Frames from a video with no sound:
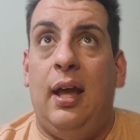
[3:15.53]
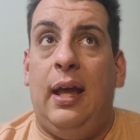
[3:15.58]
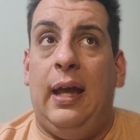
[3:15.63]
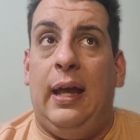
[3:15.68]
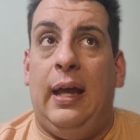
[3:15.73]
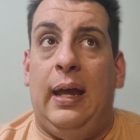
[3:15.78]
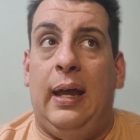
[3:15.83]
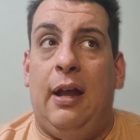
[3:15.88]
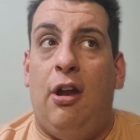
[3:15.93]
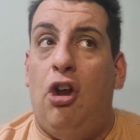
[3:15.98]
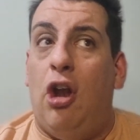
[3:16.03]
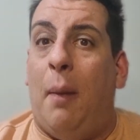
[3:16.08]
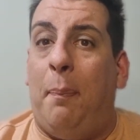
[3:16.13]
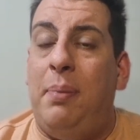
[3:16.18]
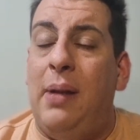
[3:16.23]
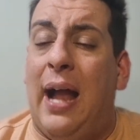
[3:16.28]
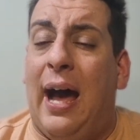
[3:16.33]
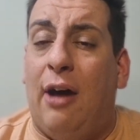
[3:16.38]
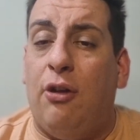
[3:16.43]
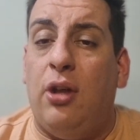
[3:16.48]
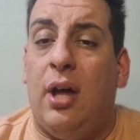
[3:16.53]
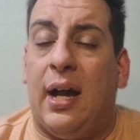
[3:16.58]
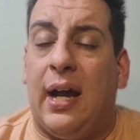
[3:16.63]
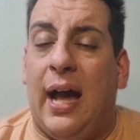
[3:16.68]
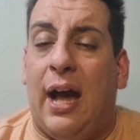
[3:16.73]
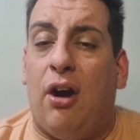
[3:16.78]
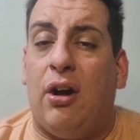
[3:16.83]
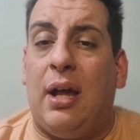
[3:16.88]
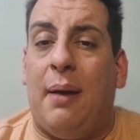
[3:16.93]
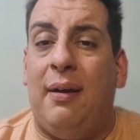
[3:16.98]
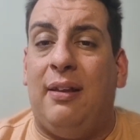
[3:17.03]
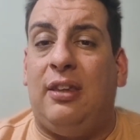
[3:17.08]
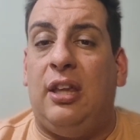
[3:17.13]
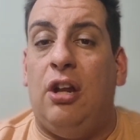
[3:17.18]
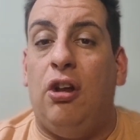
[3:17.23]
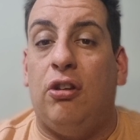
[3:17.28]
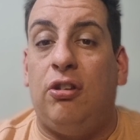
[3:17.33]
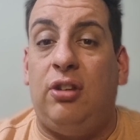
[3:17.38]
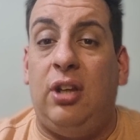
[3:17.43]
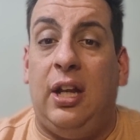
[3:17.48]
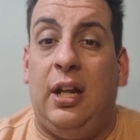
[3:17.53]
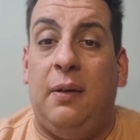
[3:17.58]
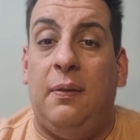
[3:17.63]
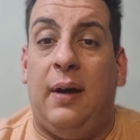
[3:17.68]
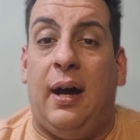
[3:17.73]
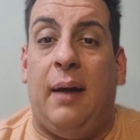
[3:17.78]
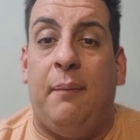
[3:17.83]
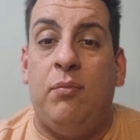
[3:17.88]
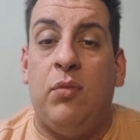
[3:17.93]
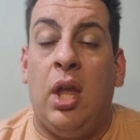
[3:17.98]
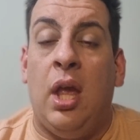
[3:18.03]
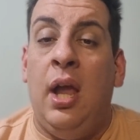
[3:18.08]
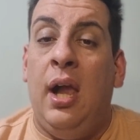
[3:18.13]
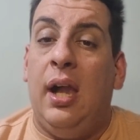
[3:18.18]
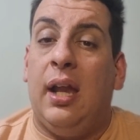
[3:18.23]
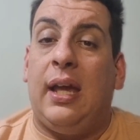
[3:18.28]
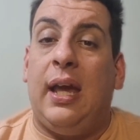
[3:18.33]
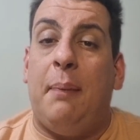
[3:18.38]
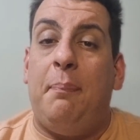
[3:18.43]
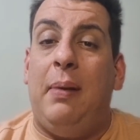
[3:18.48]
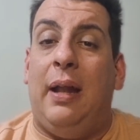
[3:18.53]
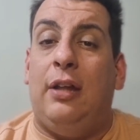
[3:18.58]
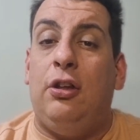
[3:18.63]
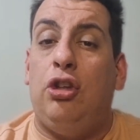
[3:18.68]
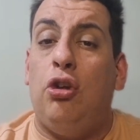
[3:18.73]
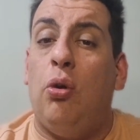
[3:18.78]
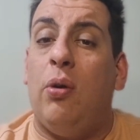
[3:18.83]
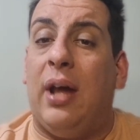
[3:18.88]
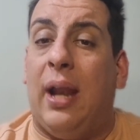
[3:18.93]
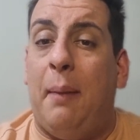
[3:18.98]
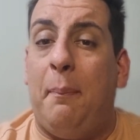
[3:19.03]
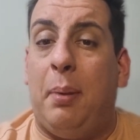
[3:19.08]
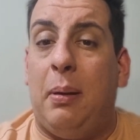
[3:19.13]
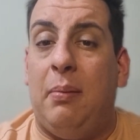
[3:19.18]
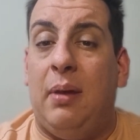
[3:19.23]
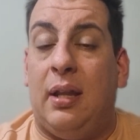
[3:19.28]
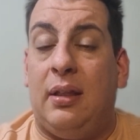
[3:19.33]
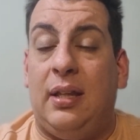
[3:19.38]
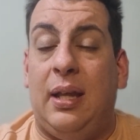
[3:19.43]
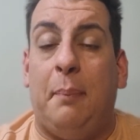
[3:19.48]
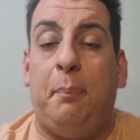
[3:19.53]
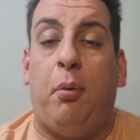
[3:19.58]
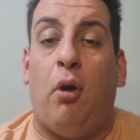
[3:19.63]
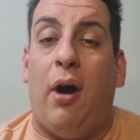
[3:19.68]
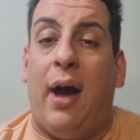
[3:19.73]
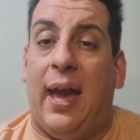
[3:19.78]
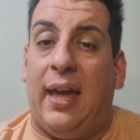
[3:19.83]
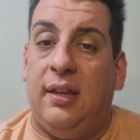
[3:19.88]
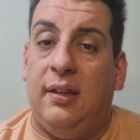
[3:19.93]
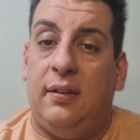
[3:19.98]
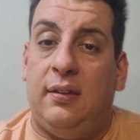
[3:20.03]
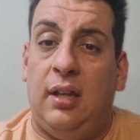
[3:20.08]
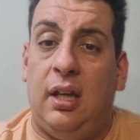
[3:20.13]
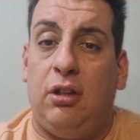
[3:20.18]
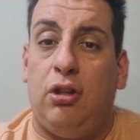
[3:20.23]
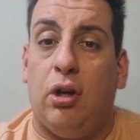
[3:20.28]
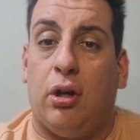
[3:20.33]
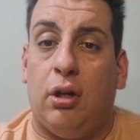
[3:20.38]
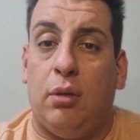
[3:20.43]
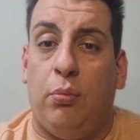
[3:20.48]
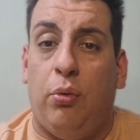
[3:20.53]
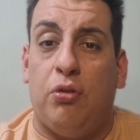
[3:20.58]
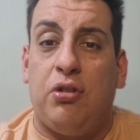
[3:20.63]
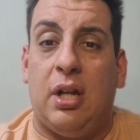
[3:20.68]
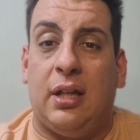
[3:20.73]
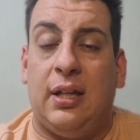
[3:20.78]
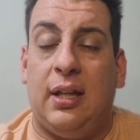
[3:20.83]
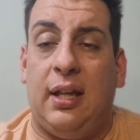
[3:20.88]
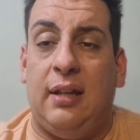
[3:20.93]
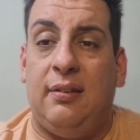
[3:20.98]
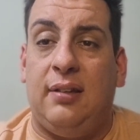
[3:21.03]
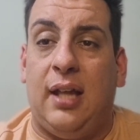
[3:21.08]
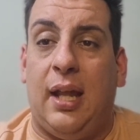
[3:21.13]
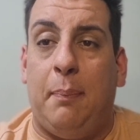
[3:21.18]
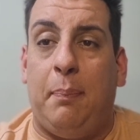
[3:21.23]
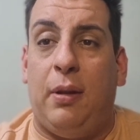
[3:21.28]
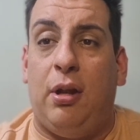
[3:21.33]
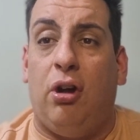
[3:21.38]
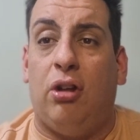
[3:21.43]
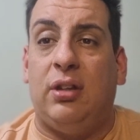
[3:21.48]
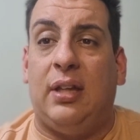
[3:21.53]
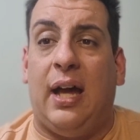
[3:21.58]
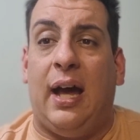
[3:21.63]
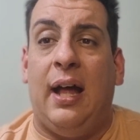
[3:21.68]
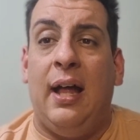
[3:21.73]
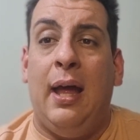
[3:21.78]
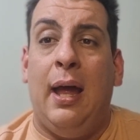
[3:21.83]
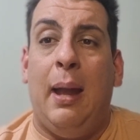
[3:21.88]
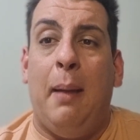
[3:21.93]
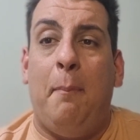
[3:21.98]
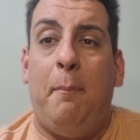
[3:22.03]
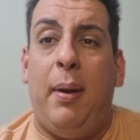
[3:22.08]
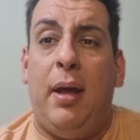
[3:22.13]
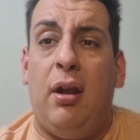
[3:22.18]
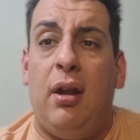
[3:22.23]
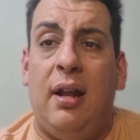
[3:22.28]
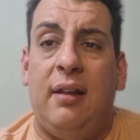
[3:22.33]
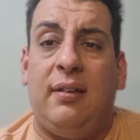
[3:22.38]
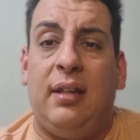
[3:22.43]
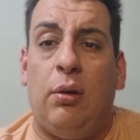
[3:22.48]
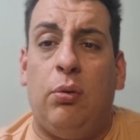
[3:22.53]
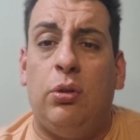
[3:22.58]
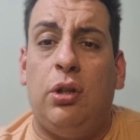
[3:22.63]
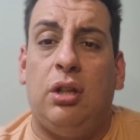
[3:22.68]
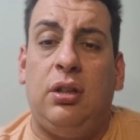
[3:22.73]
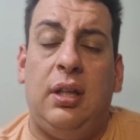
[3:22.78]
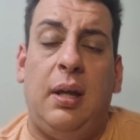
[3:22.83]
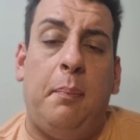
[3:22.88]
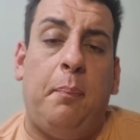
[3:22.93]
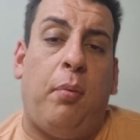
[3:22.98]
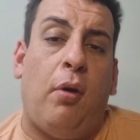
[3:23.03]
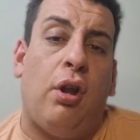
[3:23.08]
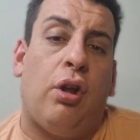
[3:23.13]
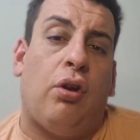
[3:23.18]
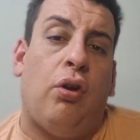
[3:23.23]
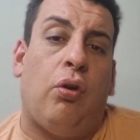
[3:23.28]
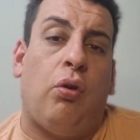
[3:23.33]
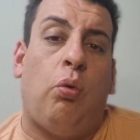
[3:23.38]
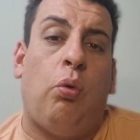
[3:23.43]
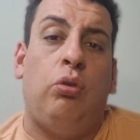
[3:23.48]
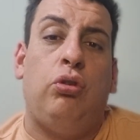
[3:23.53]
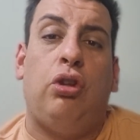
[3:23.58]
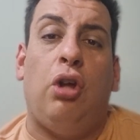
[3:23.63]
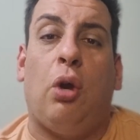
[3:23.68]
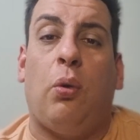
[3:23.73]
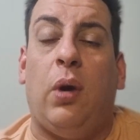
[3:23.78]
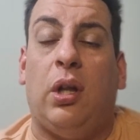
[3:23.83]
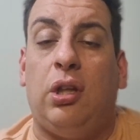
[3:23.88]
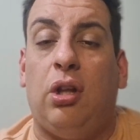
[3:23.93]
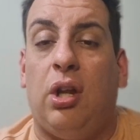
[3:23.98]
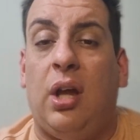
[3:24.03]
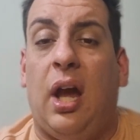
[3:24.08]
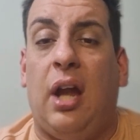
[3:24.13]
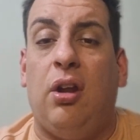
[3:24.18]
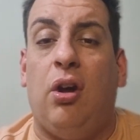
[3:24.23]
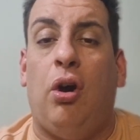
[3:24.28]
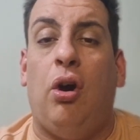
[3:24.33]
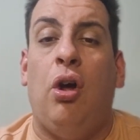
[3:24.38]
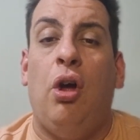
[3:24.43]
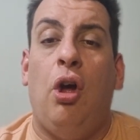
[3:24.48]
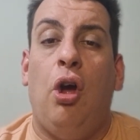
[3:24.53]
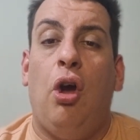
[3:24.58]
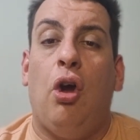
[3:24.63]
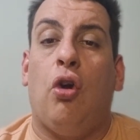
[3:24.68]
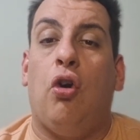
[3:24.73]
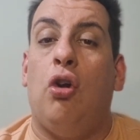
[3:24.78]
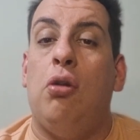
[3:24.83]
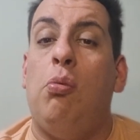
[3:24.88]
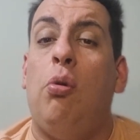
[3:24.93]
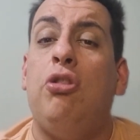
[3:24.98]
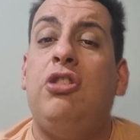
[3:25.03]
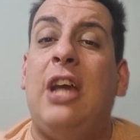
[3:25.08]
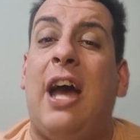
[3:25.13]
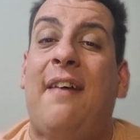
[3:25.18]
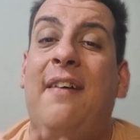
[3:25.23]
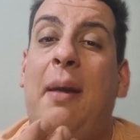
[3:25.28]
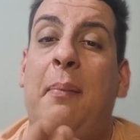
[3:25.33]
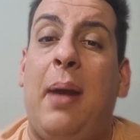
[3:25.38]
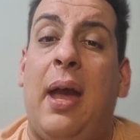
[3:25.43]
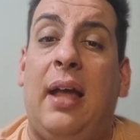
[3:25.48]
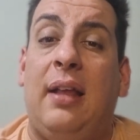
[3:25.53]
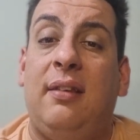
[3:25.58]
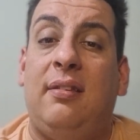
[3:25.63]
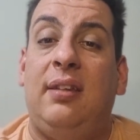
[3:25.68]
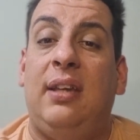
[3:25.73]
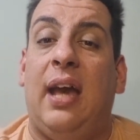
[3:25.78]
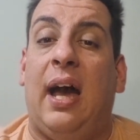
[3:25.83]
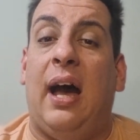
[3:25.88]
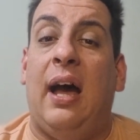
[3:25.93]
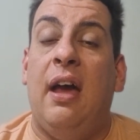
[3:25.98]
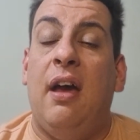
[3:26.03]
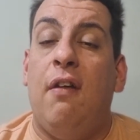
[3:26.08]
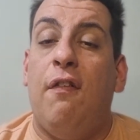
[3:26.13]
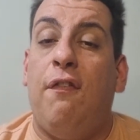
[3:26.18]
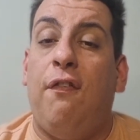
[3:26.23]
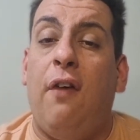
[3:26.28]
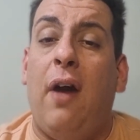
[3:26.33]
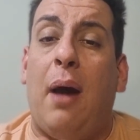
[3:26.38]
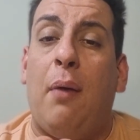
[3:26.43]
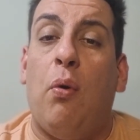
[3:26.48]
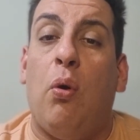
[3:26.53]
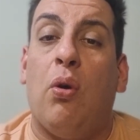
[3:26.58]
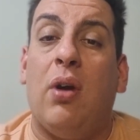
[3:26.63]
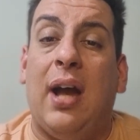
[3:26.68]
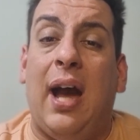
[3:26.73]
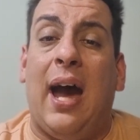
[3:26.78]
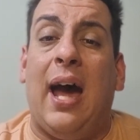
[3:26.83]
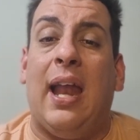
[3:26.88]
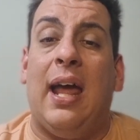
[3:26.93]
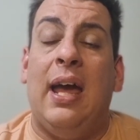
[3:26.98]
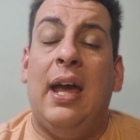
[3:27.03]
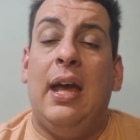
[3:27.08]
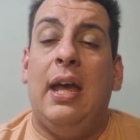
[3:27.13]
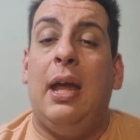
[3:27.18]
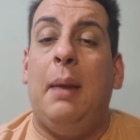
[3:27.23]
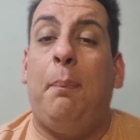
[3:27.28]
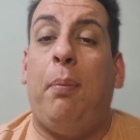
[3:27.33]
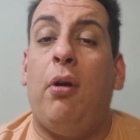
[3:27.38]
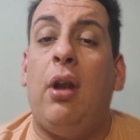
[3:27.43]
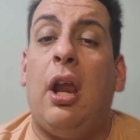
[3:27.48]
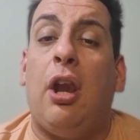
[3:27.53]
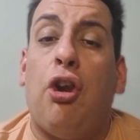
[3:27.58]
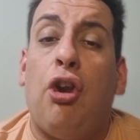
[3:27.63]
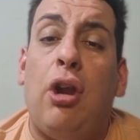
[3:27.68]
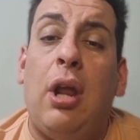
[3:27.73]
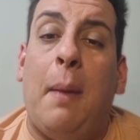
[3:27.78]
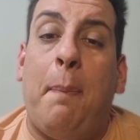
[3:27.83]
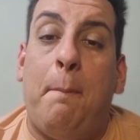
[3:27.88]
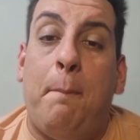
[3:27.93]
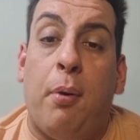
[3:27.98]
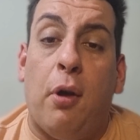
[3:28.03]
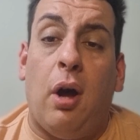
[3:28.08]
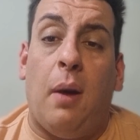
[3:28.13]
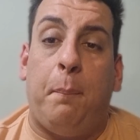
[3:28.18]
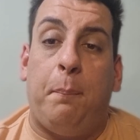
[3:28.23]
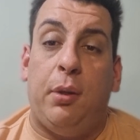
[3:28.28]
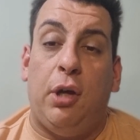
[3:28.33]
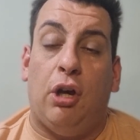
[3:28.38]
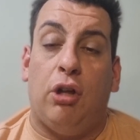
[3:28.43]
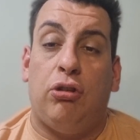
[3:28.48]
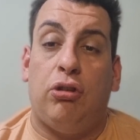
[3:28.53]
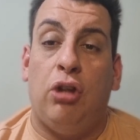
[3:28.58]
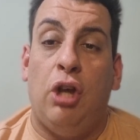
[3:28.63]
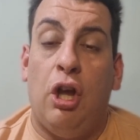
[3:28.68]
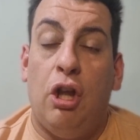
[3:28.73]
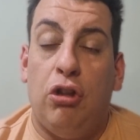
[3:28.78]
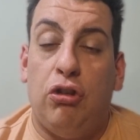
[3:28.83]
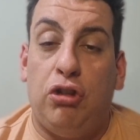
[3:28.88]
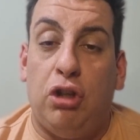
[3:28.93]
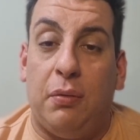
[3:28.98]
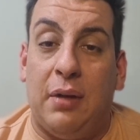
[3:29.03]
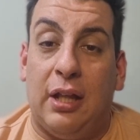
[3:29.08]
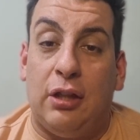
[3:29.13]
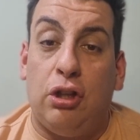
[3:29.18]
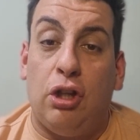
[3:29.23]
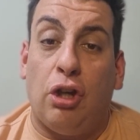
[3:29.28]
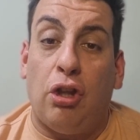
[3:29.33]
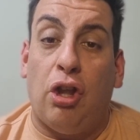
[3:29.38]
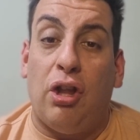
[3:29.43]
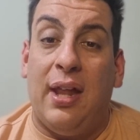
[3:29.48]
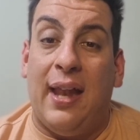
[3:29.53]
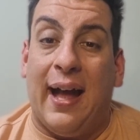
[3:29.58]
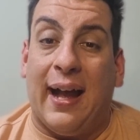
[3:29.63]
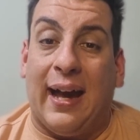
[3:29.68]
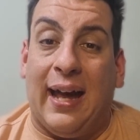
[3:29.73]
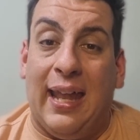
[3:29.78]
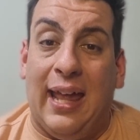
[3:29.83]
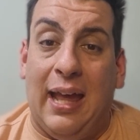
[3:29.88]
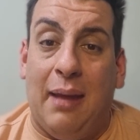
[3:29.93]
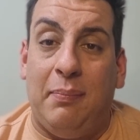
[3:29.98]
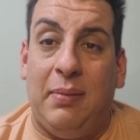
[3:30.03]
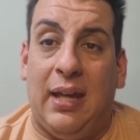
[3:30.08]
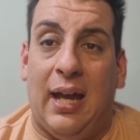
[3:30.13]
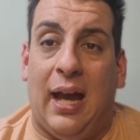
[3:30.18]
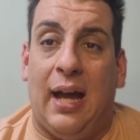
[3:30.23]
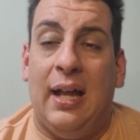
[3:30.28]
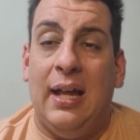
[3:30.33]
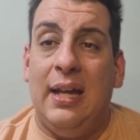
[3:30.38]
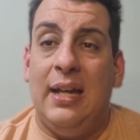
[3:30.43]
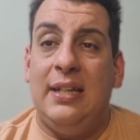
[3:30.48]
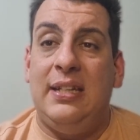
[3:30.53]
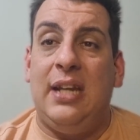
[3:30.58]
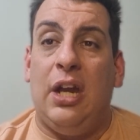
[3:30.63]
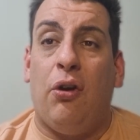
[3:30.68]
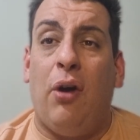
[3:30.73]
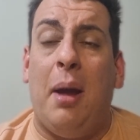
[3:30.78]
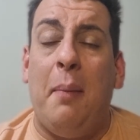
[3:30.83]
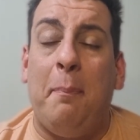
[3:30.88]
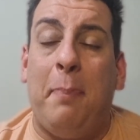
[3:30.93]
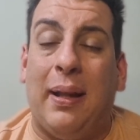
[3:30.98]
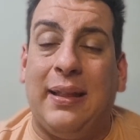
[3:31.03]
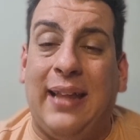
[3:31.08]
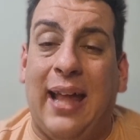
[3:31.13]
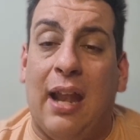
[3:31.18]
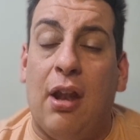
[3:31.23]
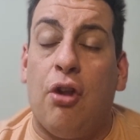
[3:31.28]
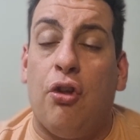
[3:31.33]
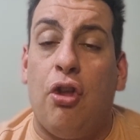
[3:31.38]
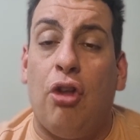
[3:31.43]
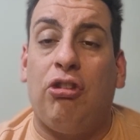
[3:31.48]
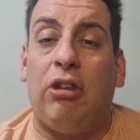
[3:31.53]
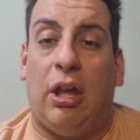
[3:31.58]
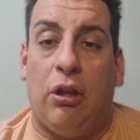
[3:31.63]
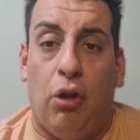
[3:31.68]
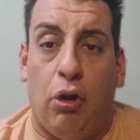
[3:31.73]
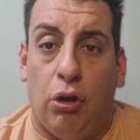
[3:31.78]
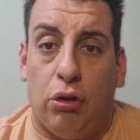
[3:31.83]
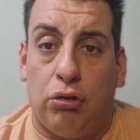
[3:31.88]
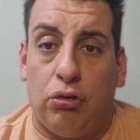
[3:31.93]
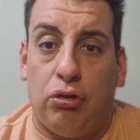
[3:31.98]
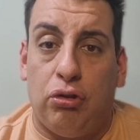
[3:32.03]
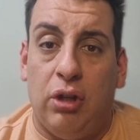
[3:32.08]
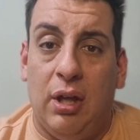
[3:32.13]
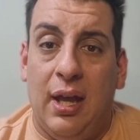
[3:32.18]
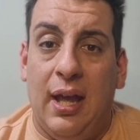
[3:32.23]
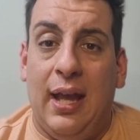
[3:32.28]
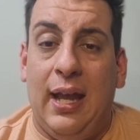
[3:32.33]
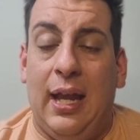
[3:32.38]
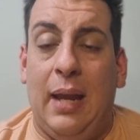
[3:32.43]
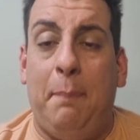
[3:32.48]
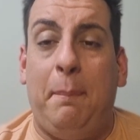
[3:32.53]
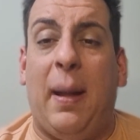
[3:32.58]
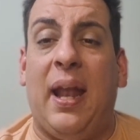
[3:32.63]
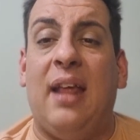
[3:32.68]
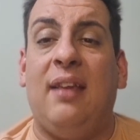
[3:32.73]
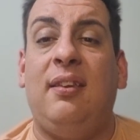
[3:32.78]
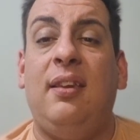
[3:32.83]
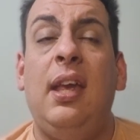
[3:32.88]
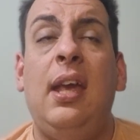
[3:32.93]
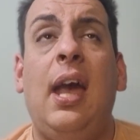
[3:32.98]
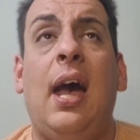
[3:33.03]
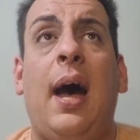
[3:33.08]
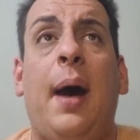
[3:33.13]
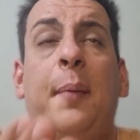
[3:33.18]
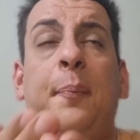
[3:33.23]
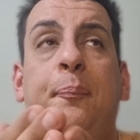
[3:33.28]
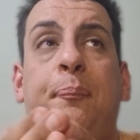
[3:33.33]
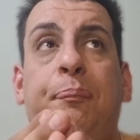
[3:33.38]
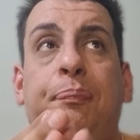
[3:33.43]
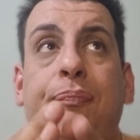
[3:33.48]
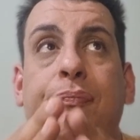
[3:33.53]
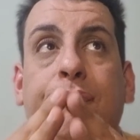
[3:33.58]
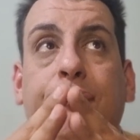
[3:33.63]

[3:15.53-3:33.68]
eh, lo aplaude a Gabo y a veces lo silba, que planteó un gran primer tiempo e insisto, con mucha tenencia de pelota, pero en el segundo tiempo el conjunto ecuatoriano con mucha vehemencia, fue a buscar y por errores propios, sobre todo de la academia, llegó a empatarlo 2 a 2. Y parecía